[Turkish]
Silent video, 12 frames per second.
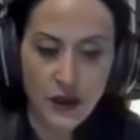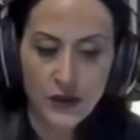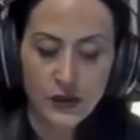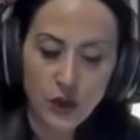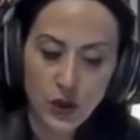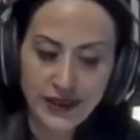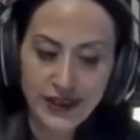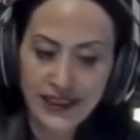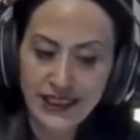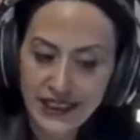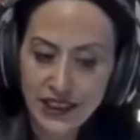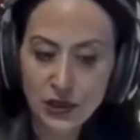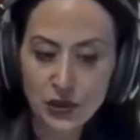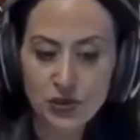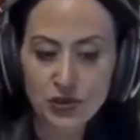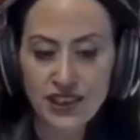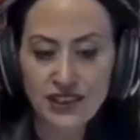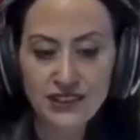Sonra iki küçük
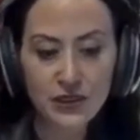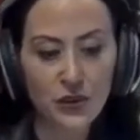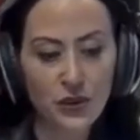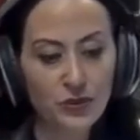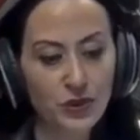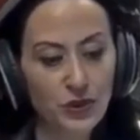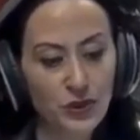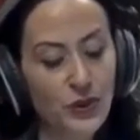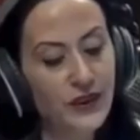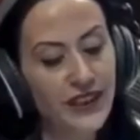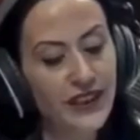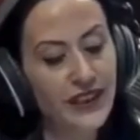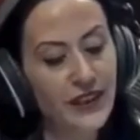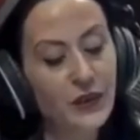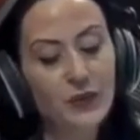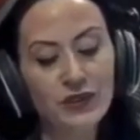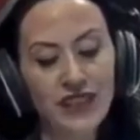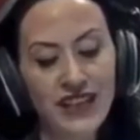sandık koymuş önlerine
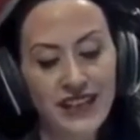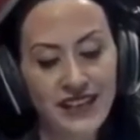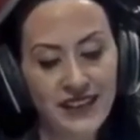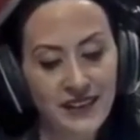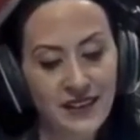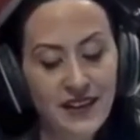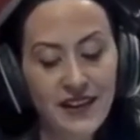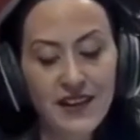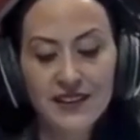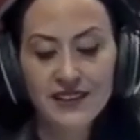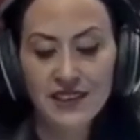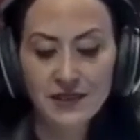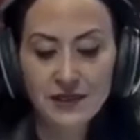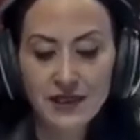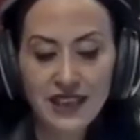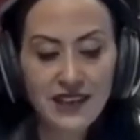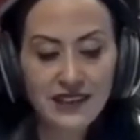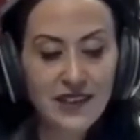gülümseyerek.
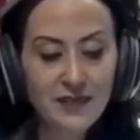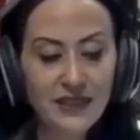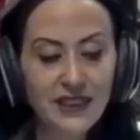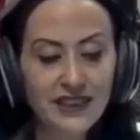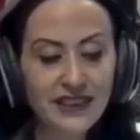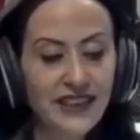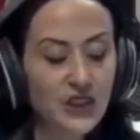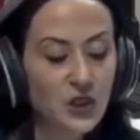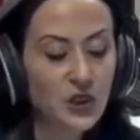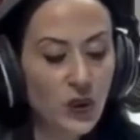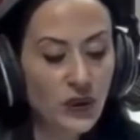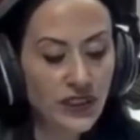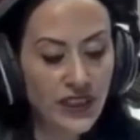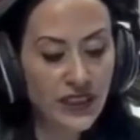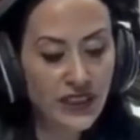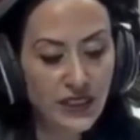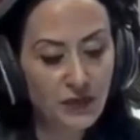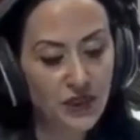Sandıklardan birinde çok
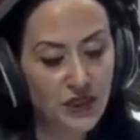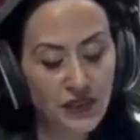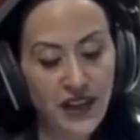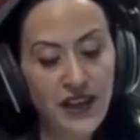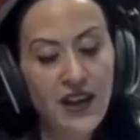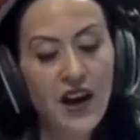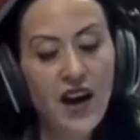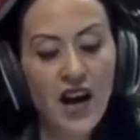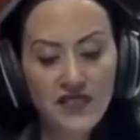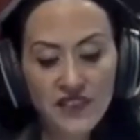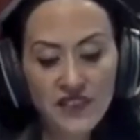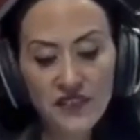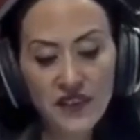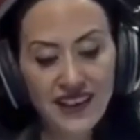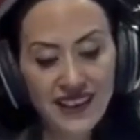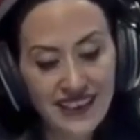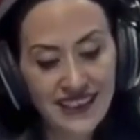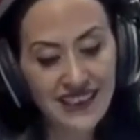yeniymiş ve hafif
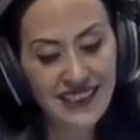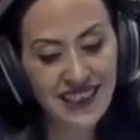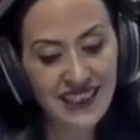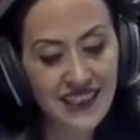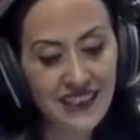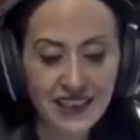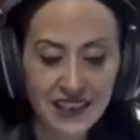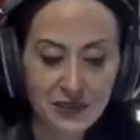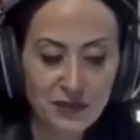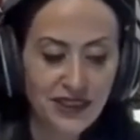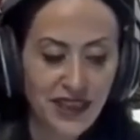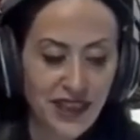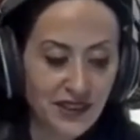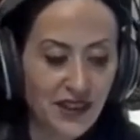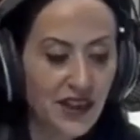aralık kalan kısmından